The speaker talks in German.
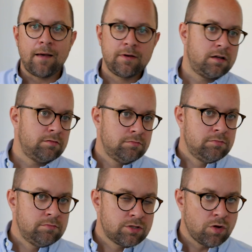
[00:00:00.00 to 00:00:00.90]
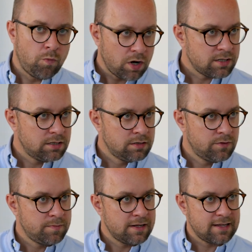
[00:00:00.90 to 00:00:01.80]
Aber so what?
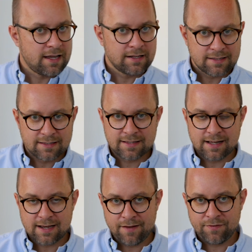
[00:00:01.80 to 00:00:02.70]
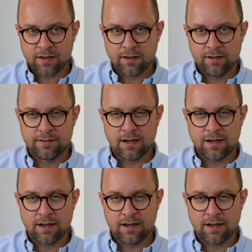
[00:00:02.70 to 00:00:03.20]
Ich würde mal sagen, das ist halt einfach äh,